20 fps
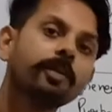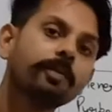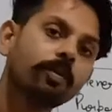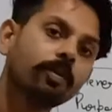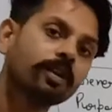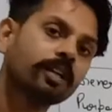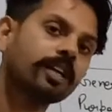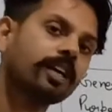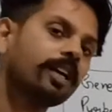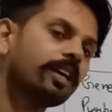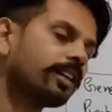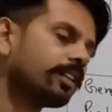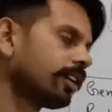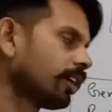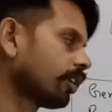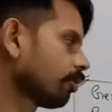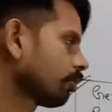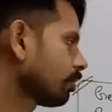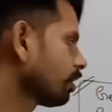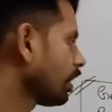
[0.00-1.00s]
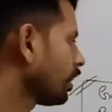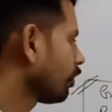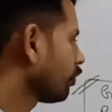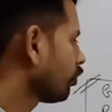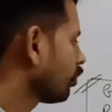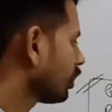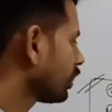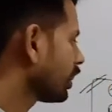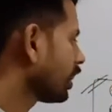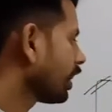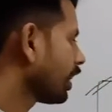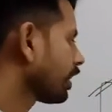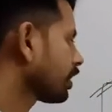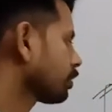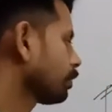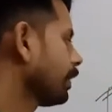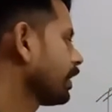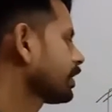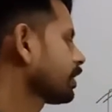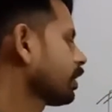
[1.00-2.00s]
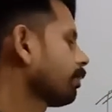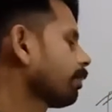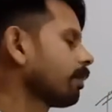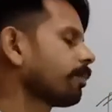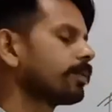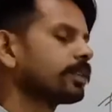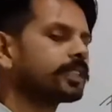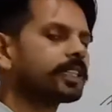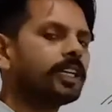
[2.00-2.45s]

रिपोर्ट कार्ड तैयार होता है वो ये एक स्पेशल पर्पज़